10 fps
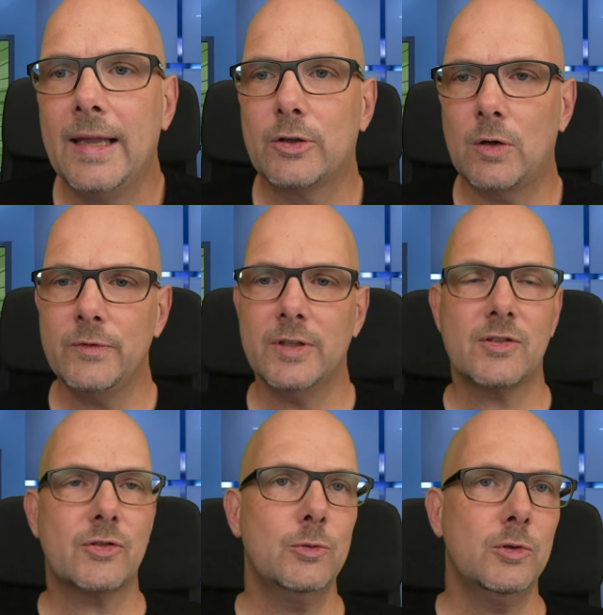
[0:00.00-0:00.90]
Kommen wir
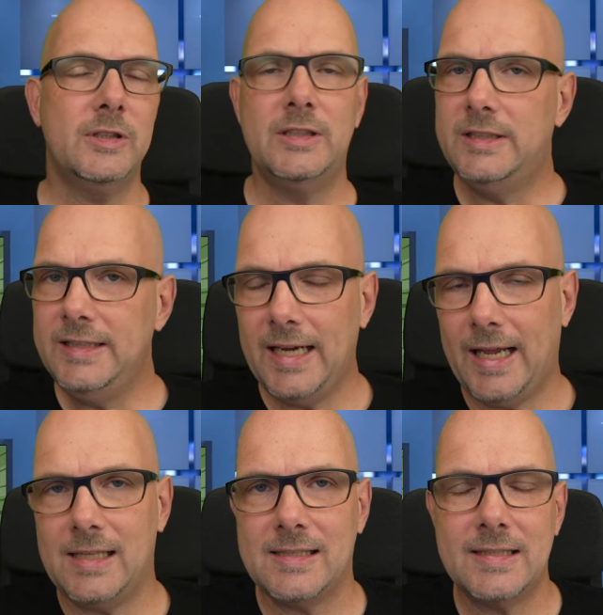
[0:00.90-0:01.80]
zu
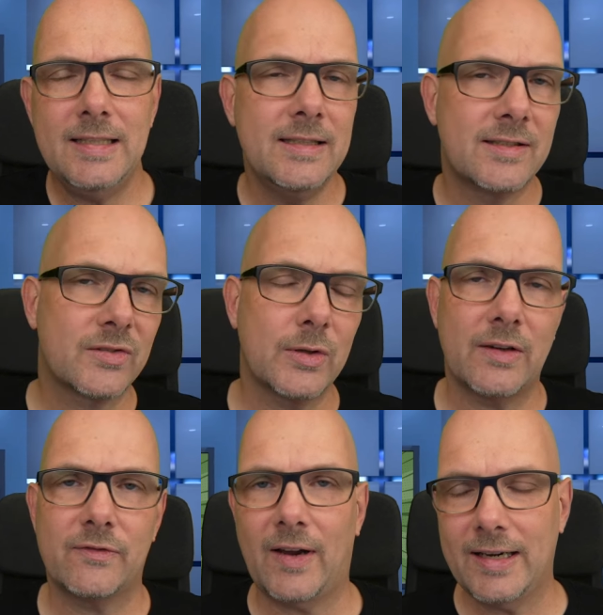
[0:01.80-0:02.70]
DLCs, zu
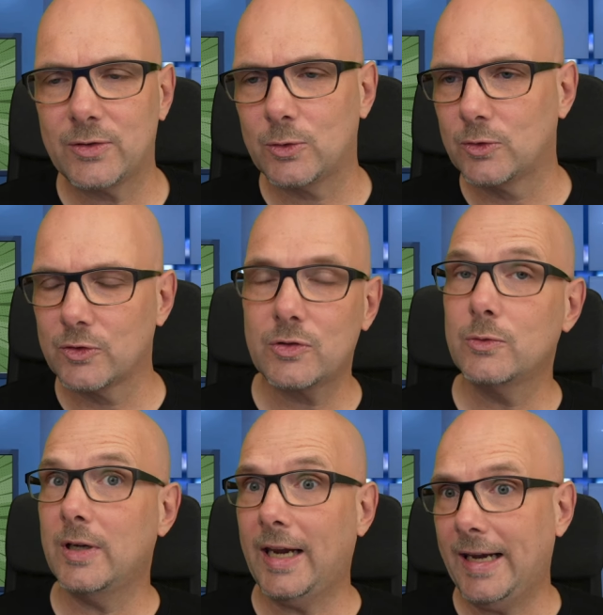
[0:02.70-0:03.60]
Erweiterungen,
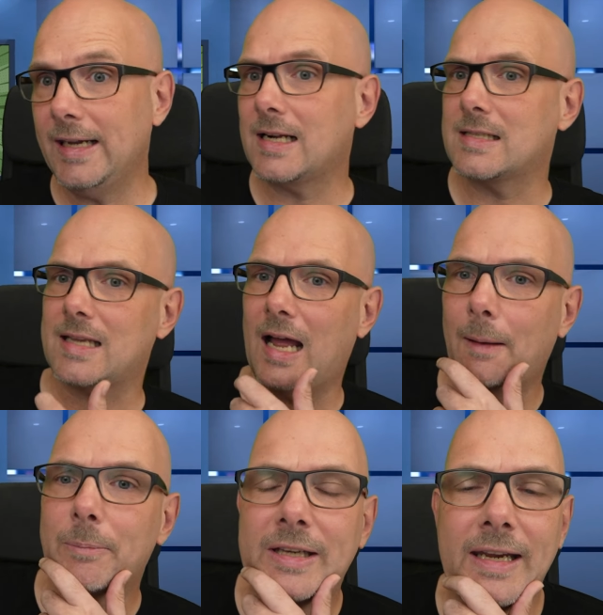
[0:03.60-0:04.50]
zu
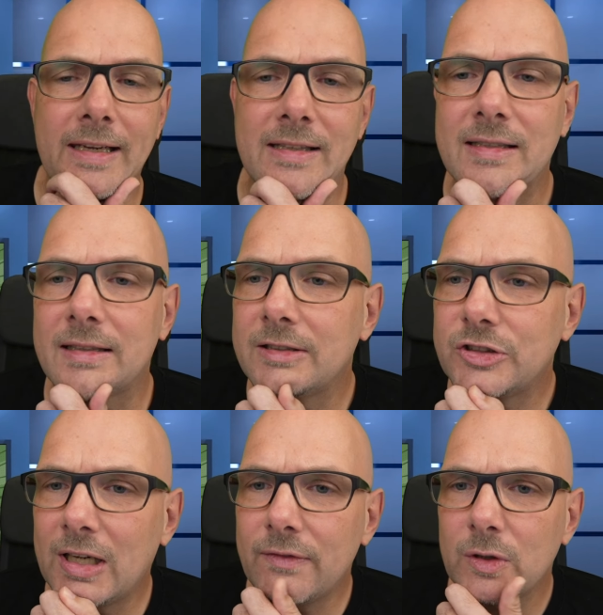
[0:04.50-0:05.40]
Inhaltsupdates. Äh,
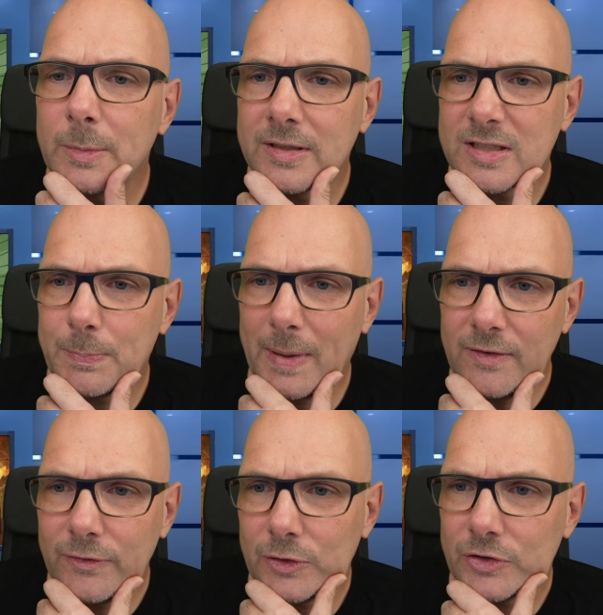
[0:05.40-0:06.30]
starten wir mit
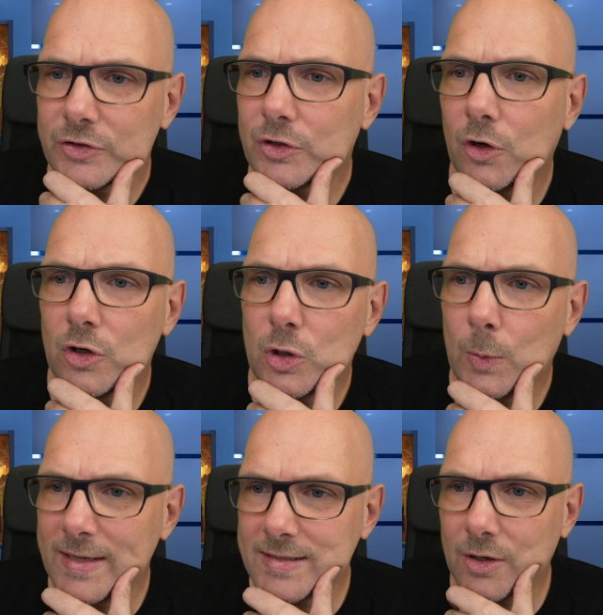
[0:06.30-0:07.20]
Spellforce
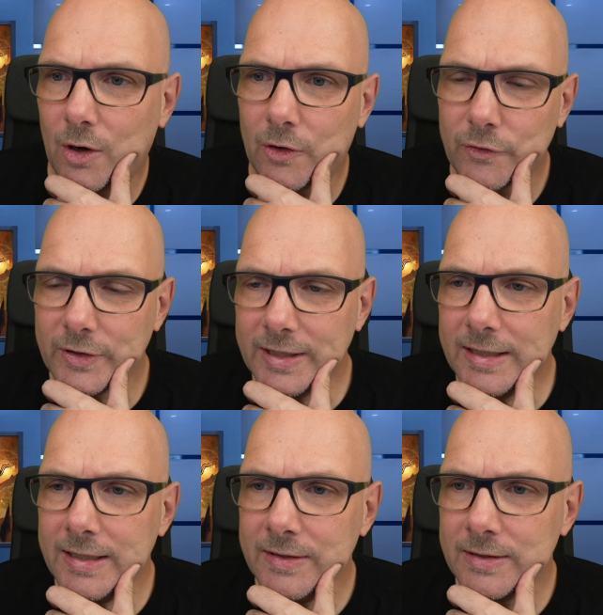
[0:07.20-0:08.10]
Conquest of
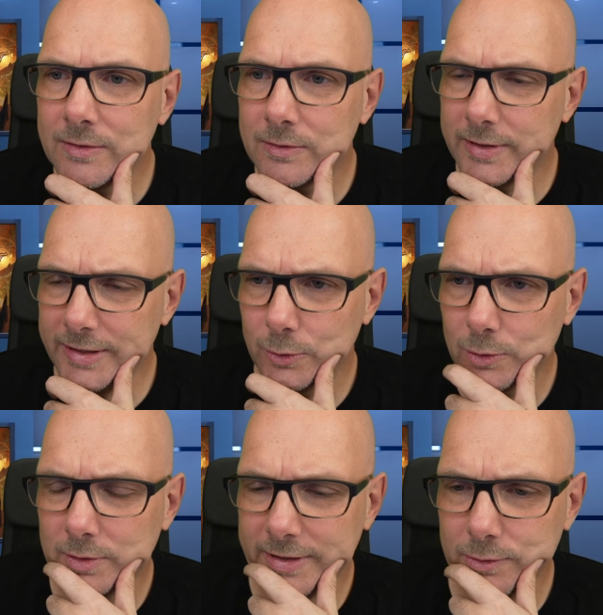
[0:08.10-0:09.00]
Ido,
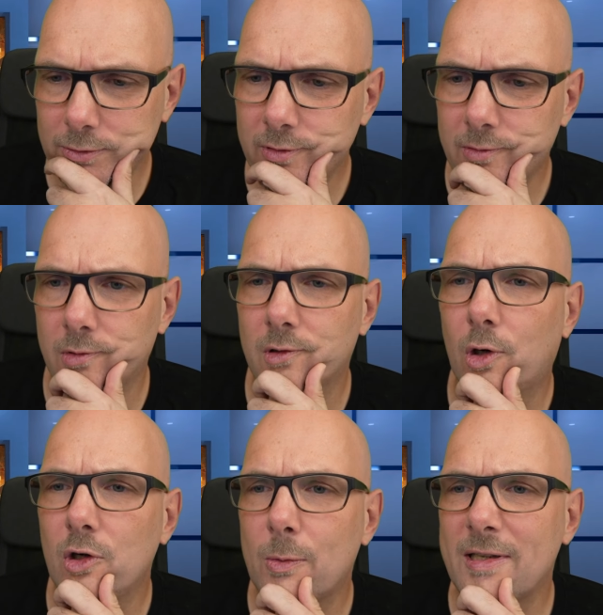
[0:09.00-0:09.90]
Io, Io,
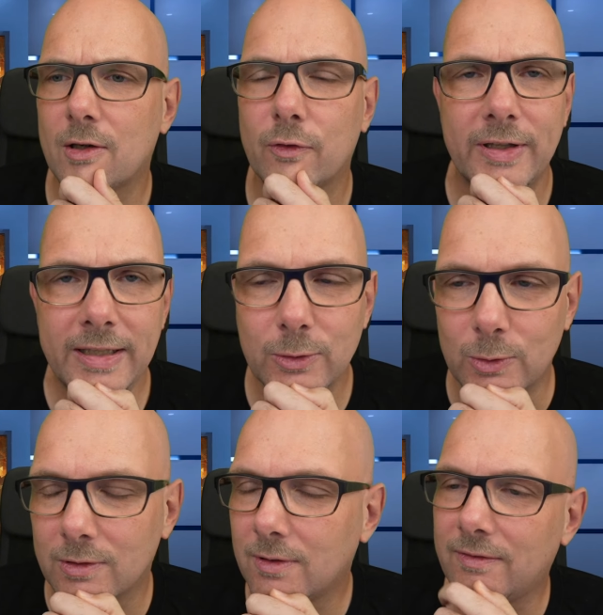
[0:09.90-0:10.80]
Conquest of Io,
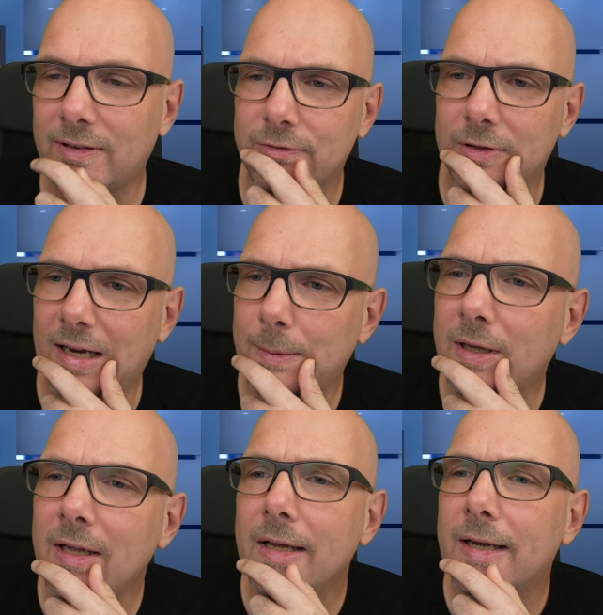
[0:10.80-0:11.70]
oh, was für ein Name.
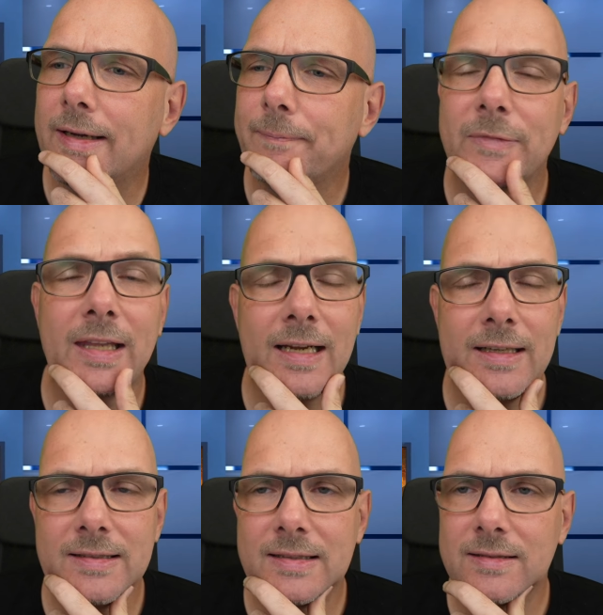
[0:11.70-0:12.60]
Ähm, da
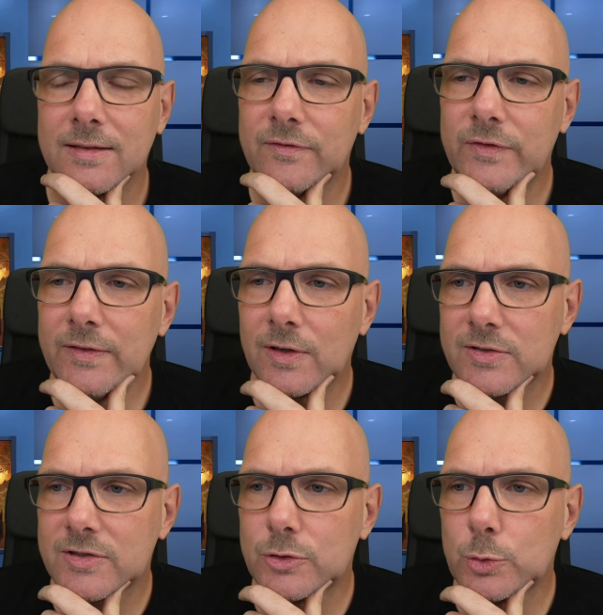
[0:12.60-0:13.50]
ist jetzt äh,
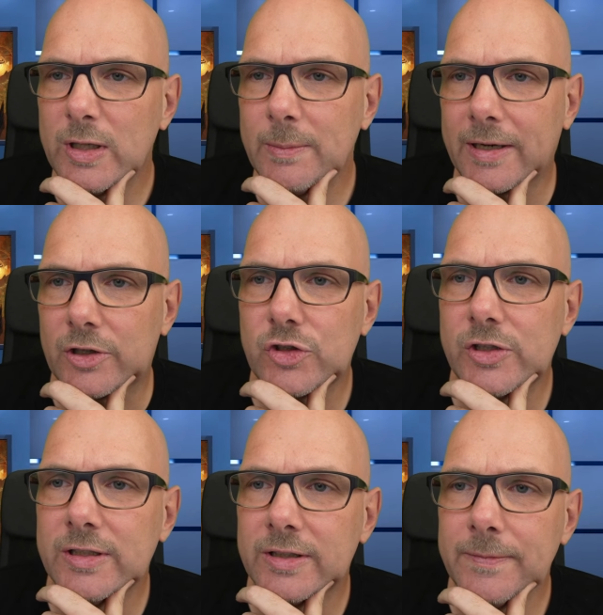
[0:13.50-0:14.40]
Vivos Dream
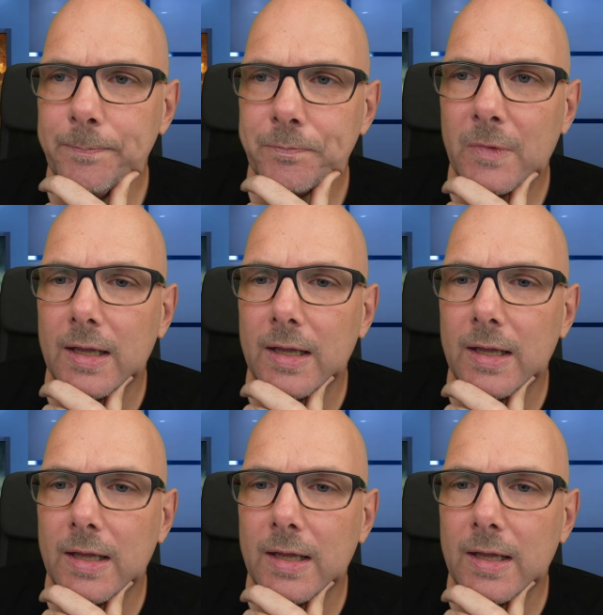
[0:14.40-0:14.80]
erschienen.